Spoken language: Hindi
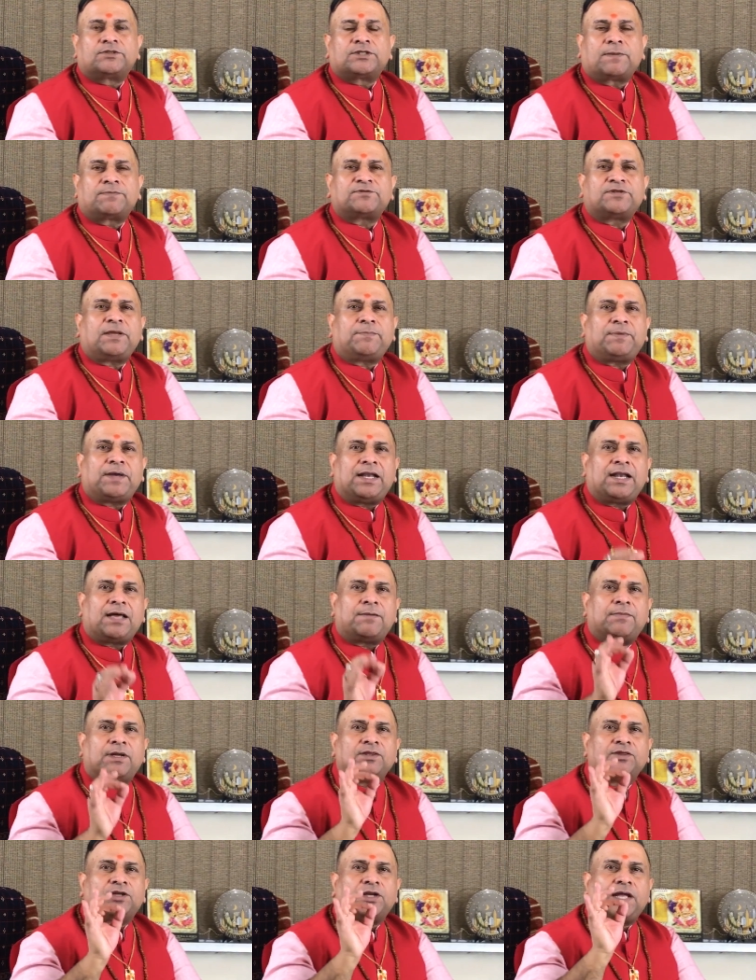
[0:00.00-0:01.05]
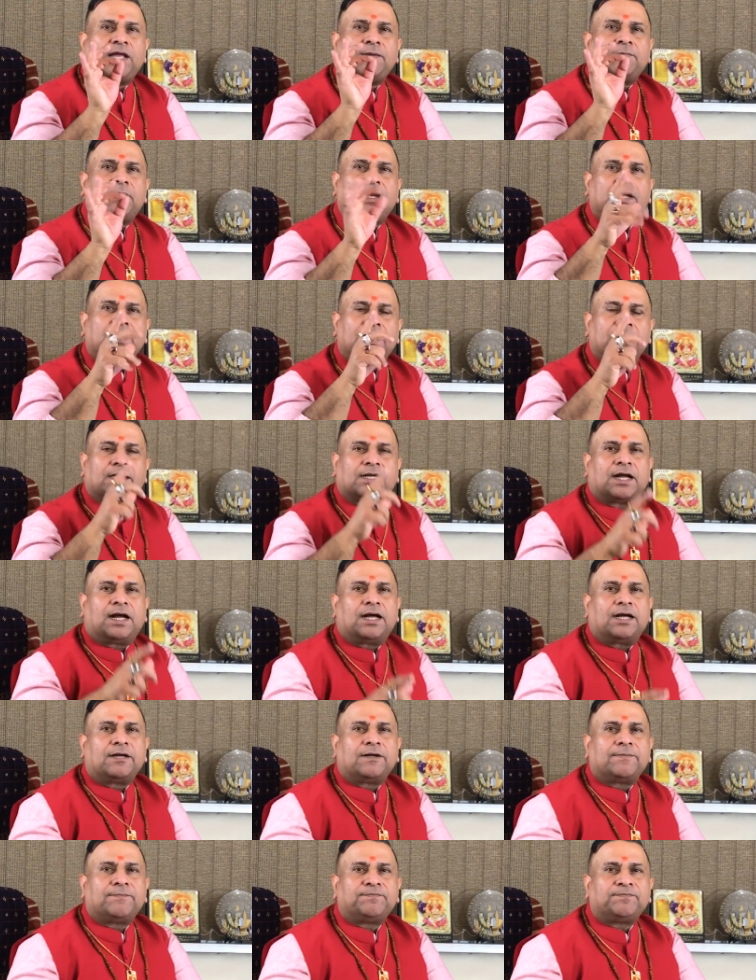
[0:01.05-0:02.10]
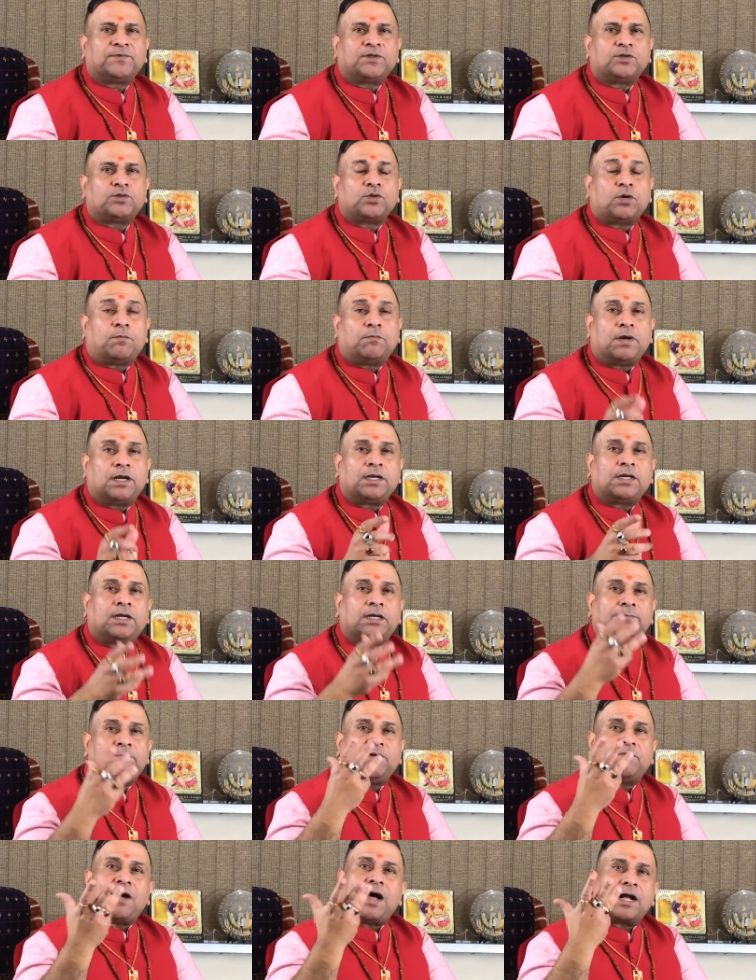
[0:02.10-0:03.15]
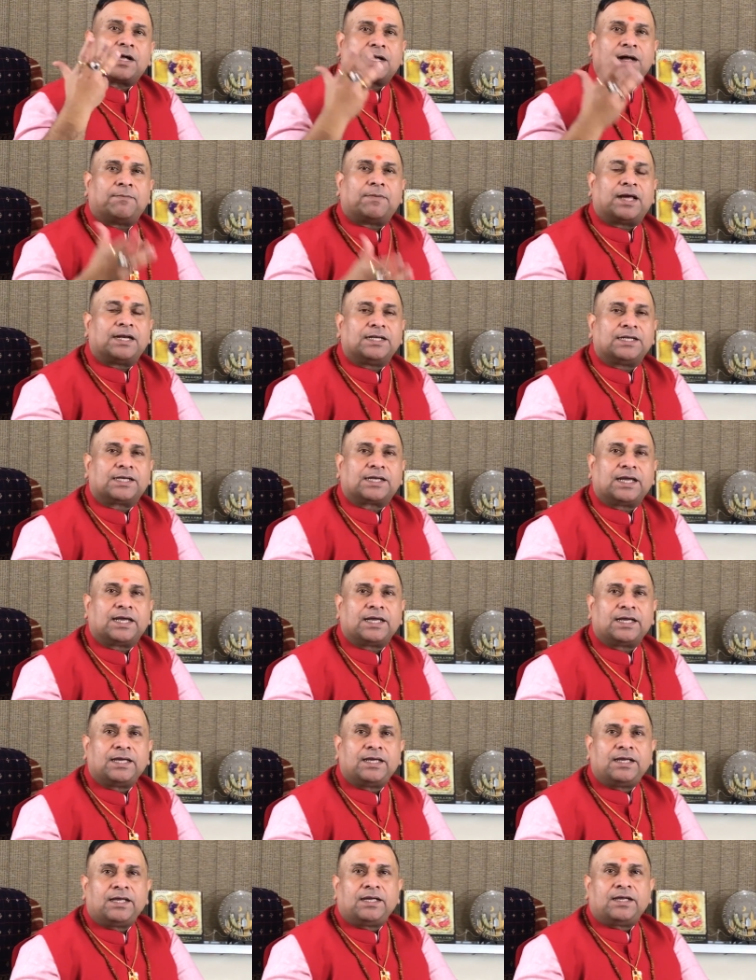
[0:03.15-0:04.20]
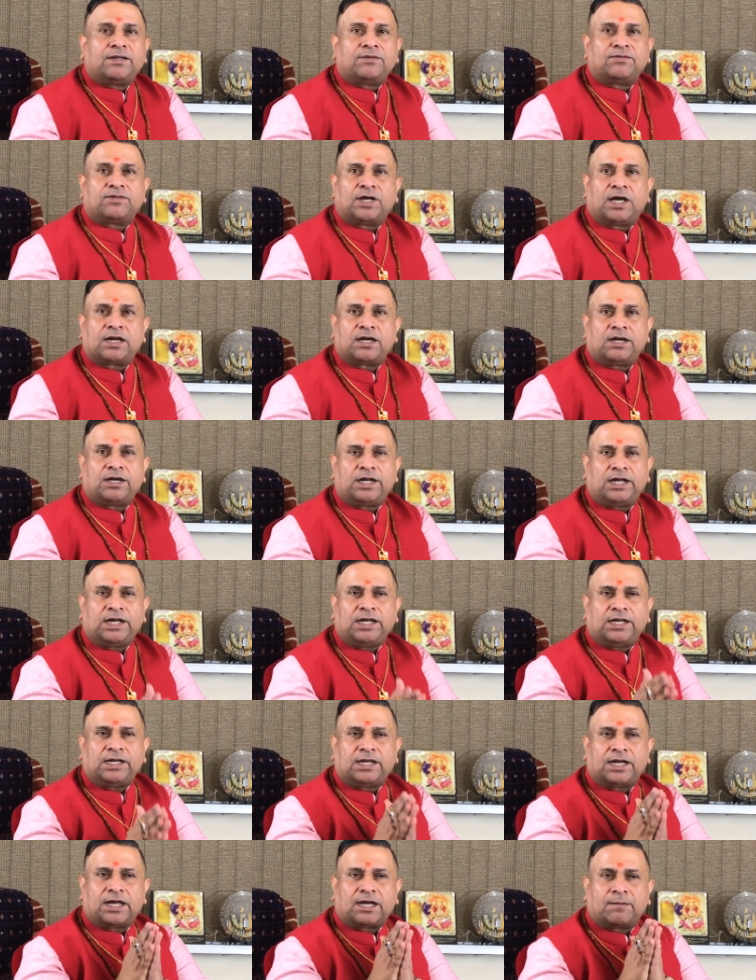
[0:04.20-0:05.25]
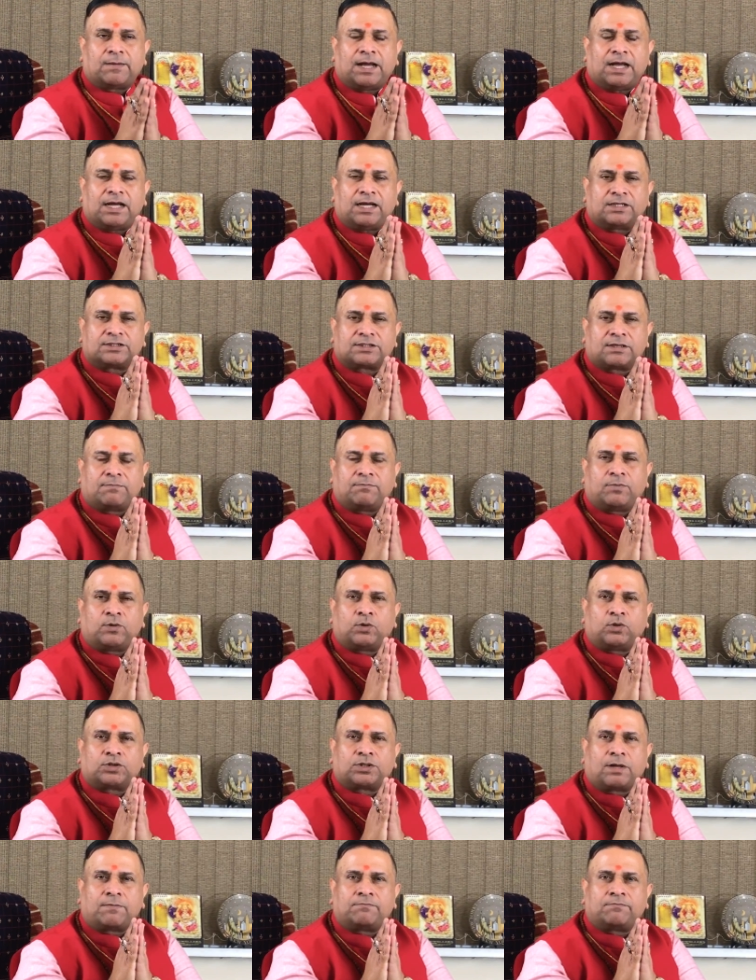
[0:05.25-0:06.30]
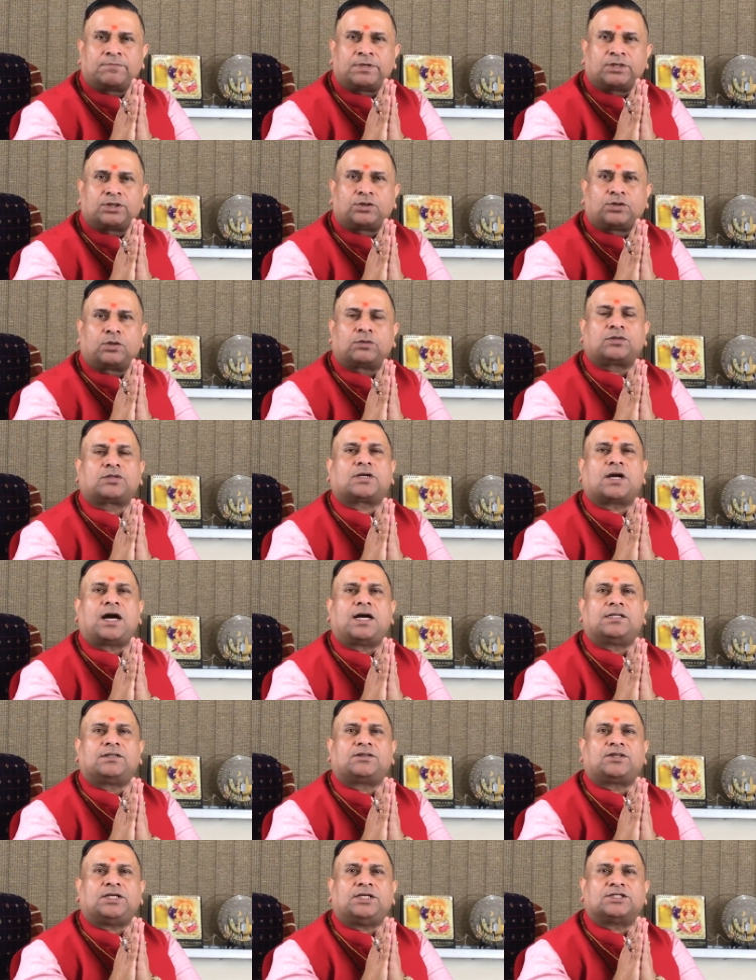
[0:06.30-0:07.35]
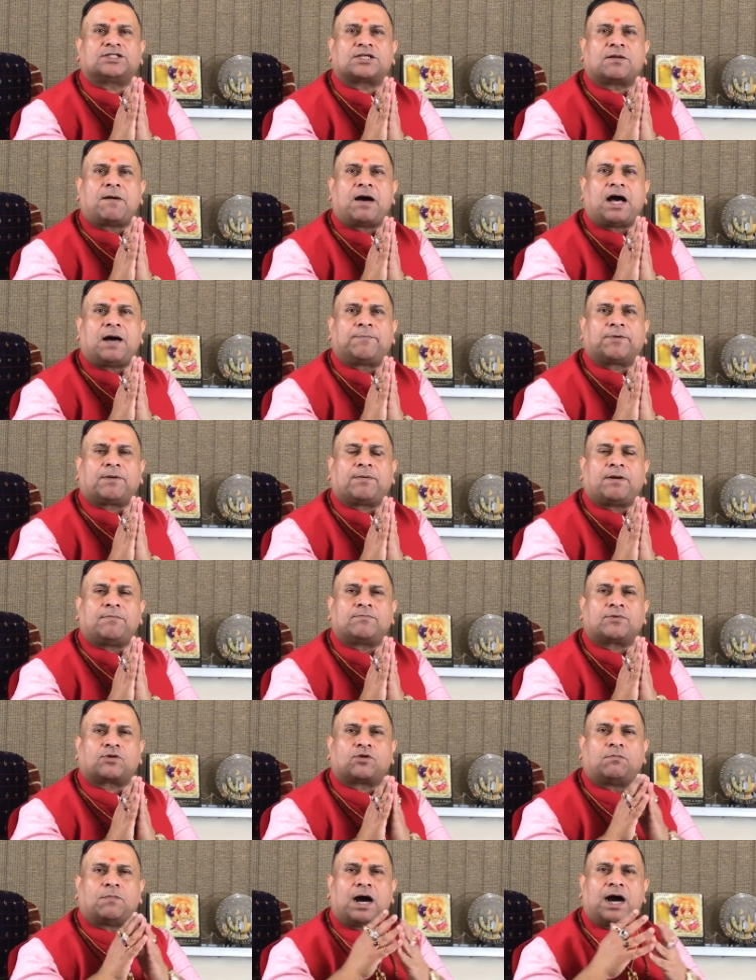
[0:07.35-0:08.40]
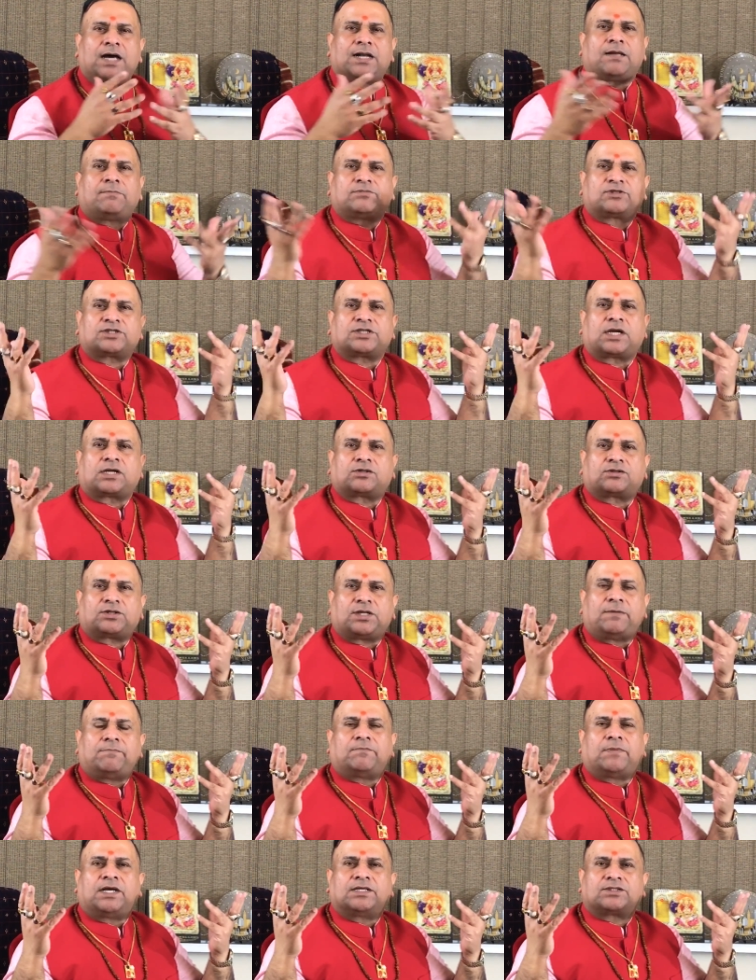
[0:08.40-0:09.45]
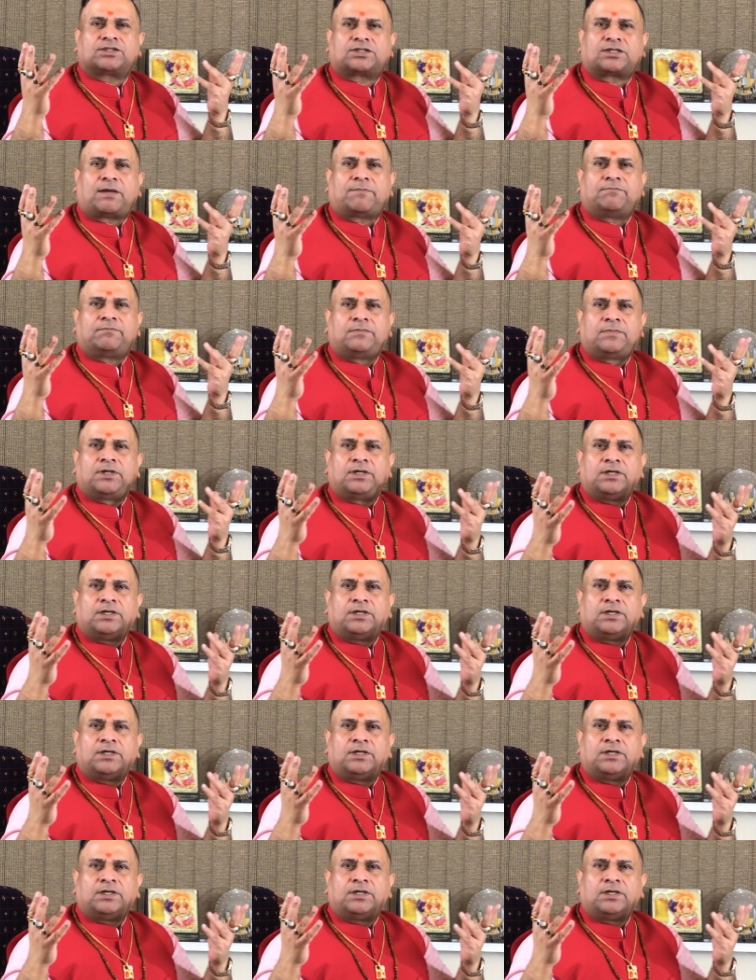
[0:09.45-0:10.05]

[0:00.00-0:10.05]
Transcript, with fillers: सबसे पहला मंत्र है मंगल का जो मंगल विवाह का मालिक है धरणी गर्भा संभूतम विद्युत कांति समाप्रभम कुमारम शक्तिम हस्तम